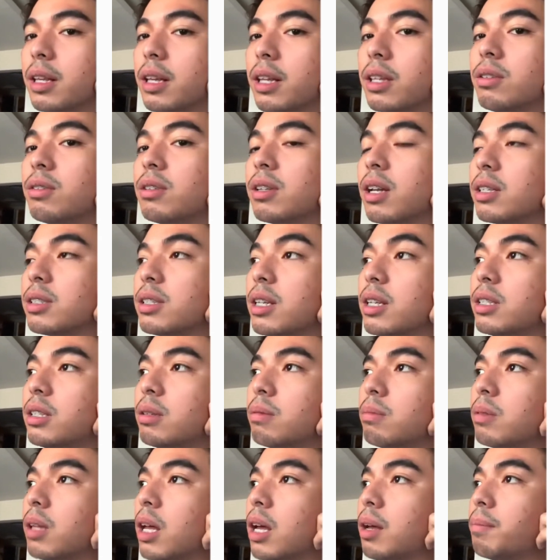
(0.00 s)
Yun yung nasa
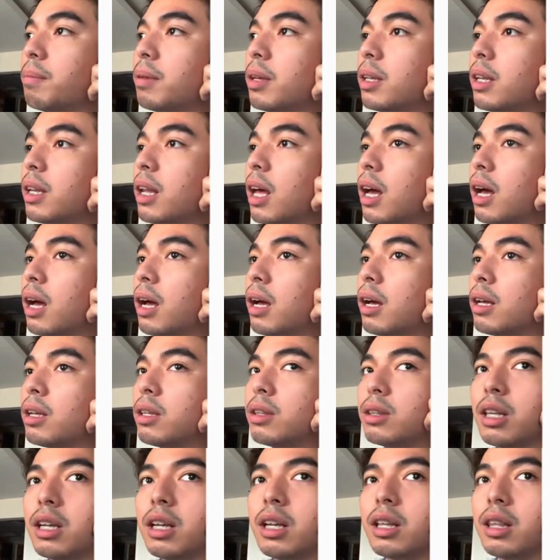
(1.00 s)
isip namin na
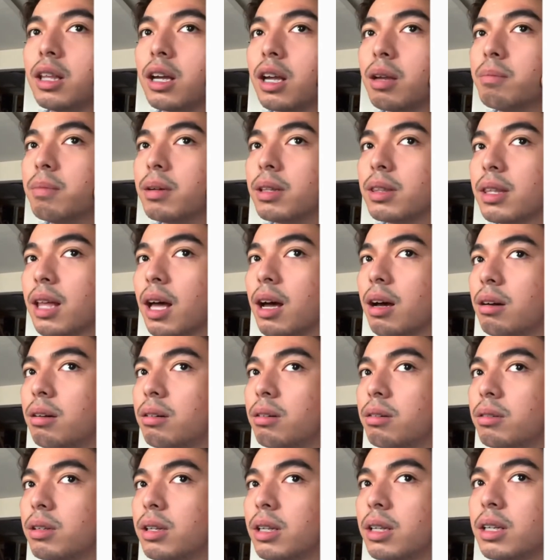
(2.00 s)
tingin ng ibang
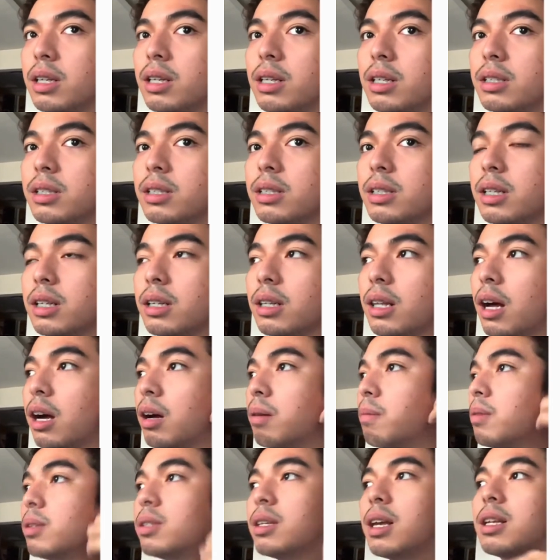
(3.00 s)
tao, nag stick lang
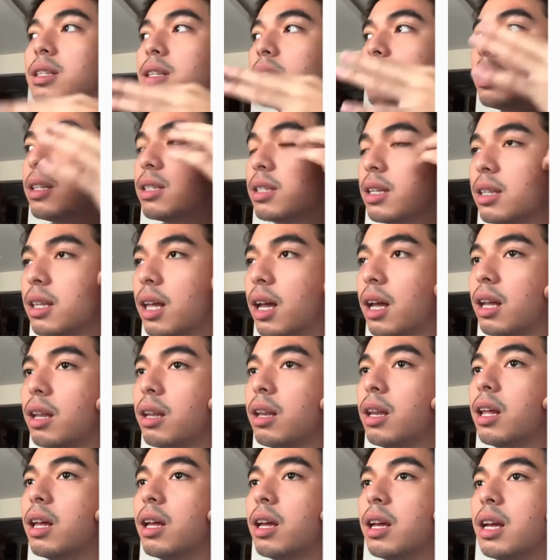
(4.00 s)
kami sa isa't isa
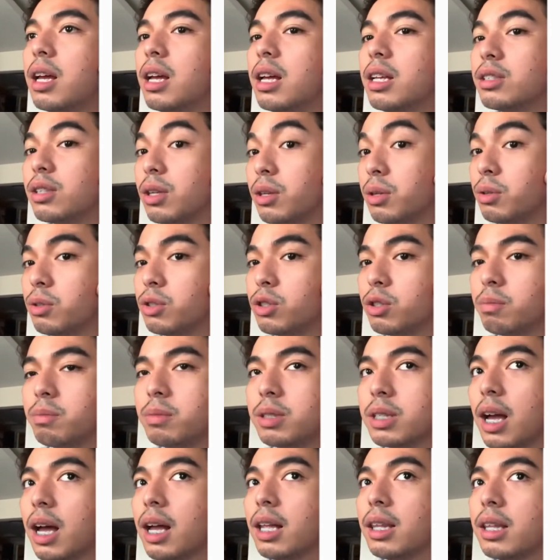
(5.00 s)
dahil mm. sa YouTube
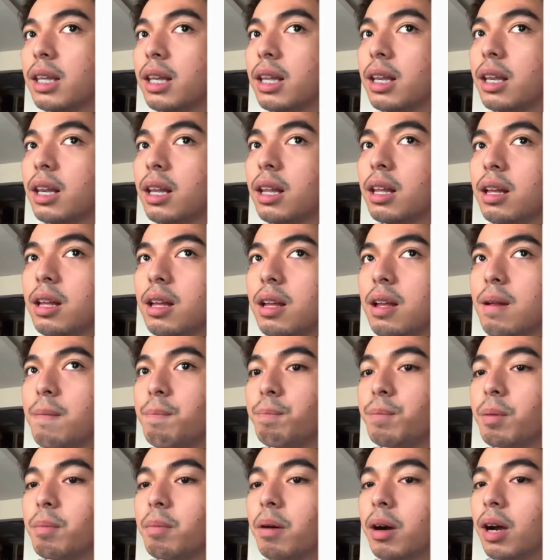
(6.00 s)
channel.
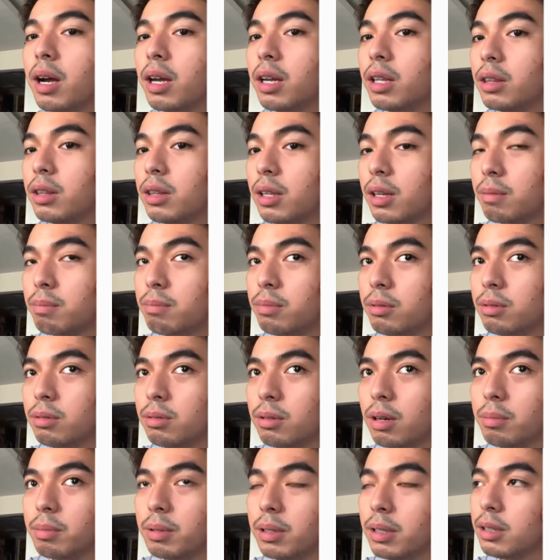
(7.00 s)
May mga
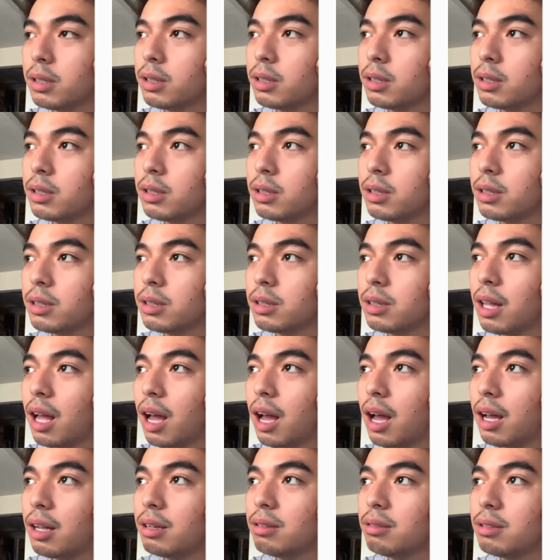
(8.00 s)
interview kaming
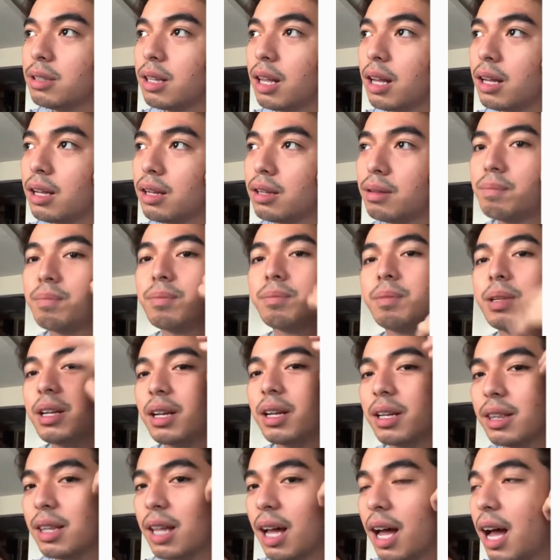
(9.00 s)
na ano na
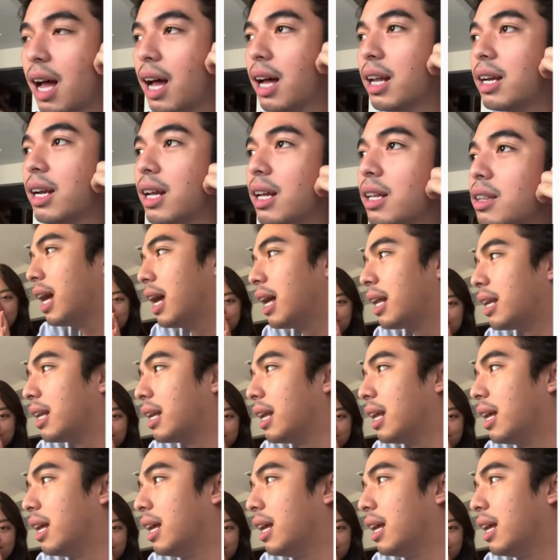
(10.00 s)
dinagdaanan.